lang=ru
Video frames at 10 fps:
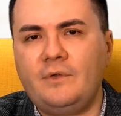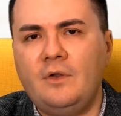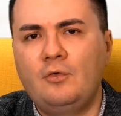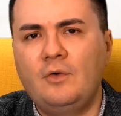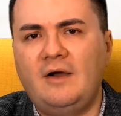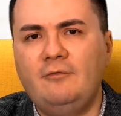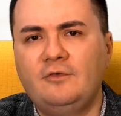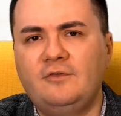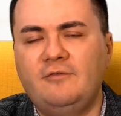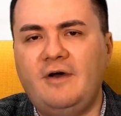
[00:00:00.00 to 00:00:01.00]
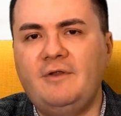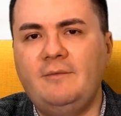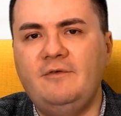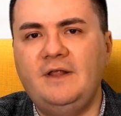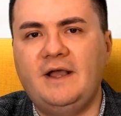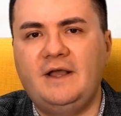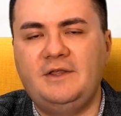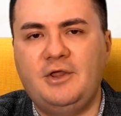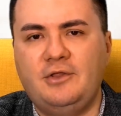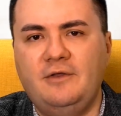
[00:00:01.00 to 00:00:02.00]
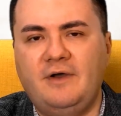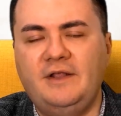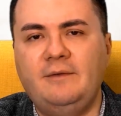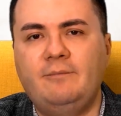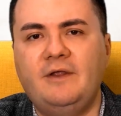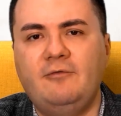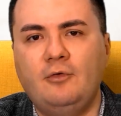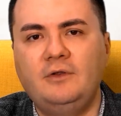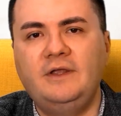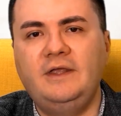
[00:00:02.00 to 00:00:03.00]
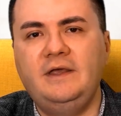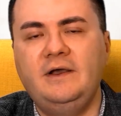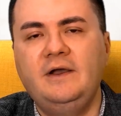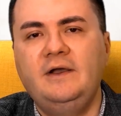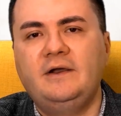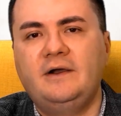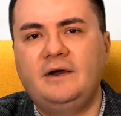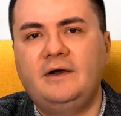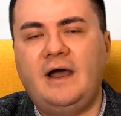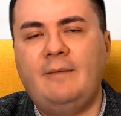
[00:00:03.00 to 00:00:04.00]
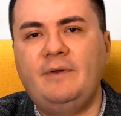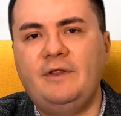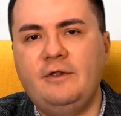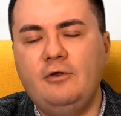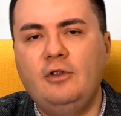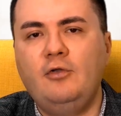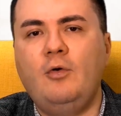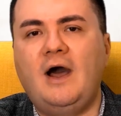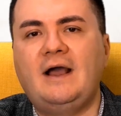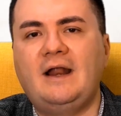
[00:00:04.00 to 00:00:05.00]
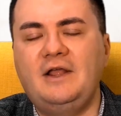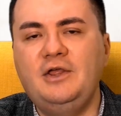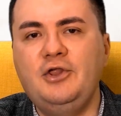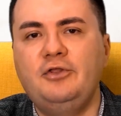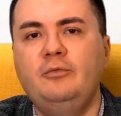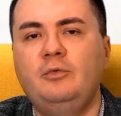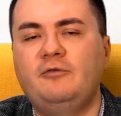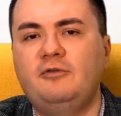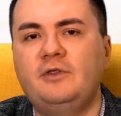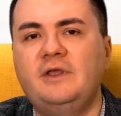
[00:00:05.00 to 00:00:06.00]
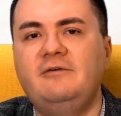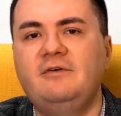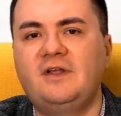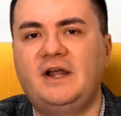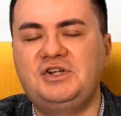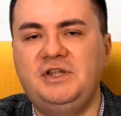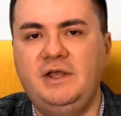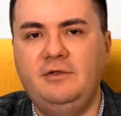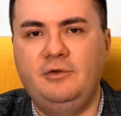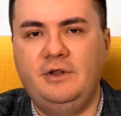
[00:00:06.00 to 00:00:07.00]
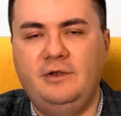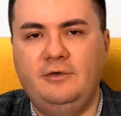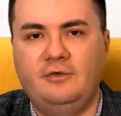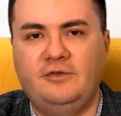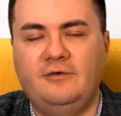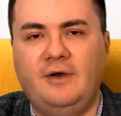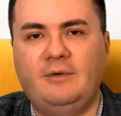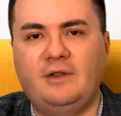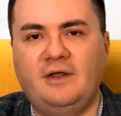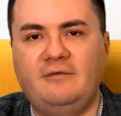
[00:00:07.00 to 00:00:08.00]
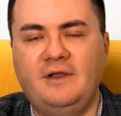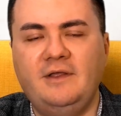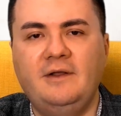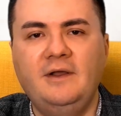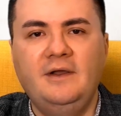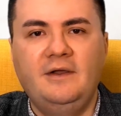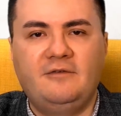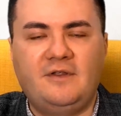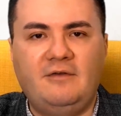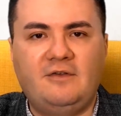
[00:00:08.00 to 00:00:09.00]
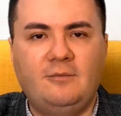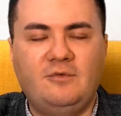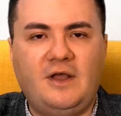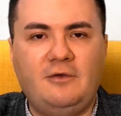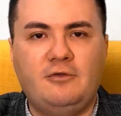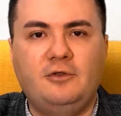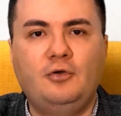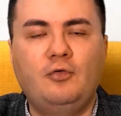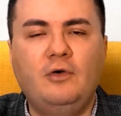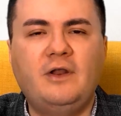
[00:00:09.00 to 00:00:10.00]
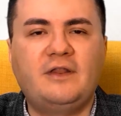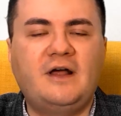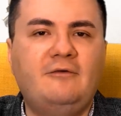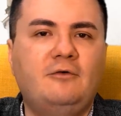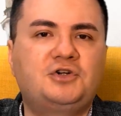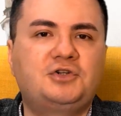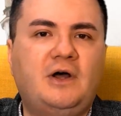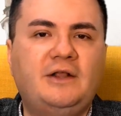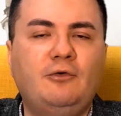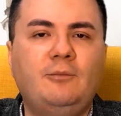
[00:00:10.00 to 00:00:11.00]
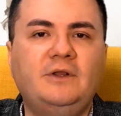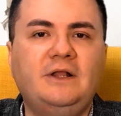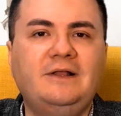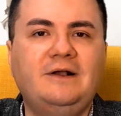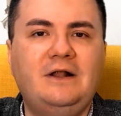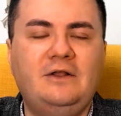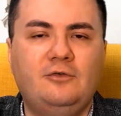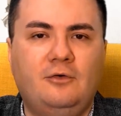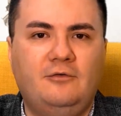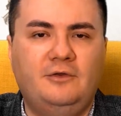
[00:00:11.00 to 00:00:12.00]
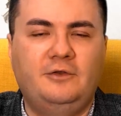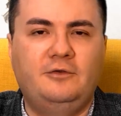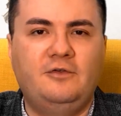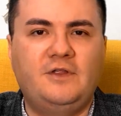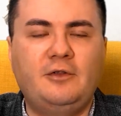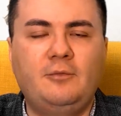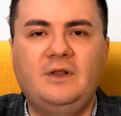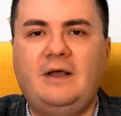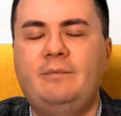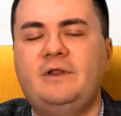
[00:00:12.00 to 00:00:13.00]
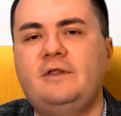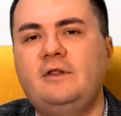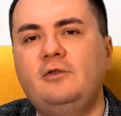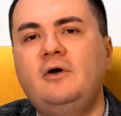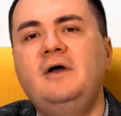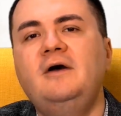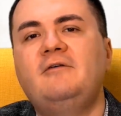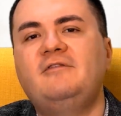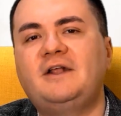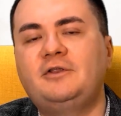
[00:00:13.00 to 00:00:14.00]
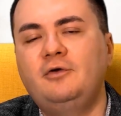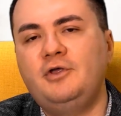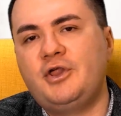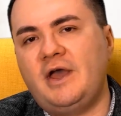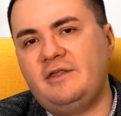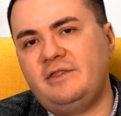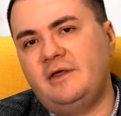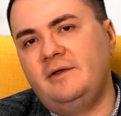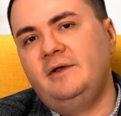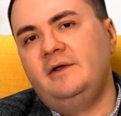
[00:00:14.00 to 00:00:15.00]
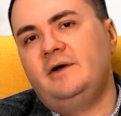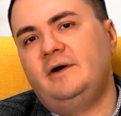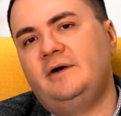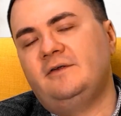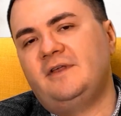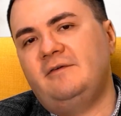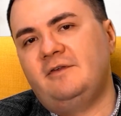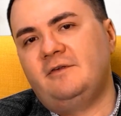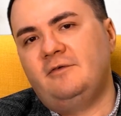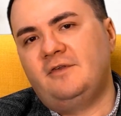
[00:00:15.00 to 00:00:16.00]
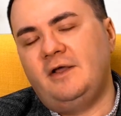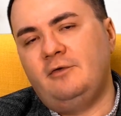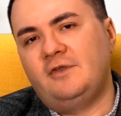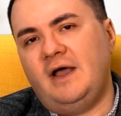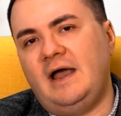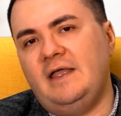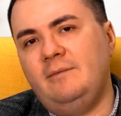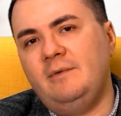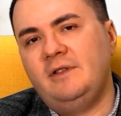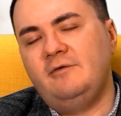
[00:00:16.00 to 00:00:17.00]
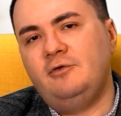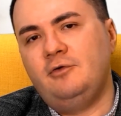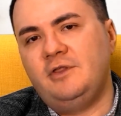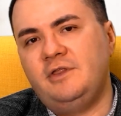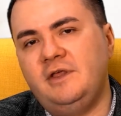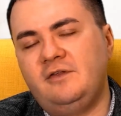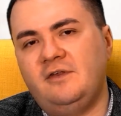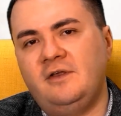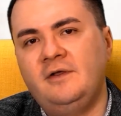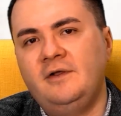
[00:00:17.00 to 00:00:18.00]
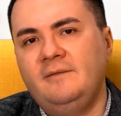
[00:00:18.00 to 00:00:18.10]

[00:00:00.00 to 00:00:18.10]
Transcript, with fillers: руководства во время Великой Отечественной войны привел их к определенному ограниченному, но все-таки возрождению религиозного образования в Советском Союзе. Другой разговор, что оно было локализовано, то есть оно было определено в одной части а, Советского Союза, а именно в юрисдикции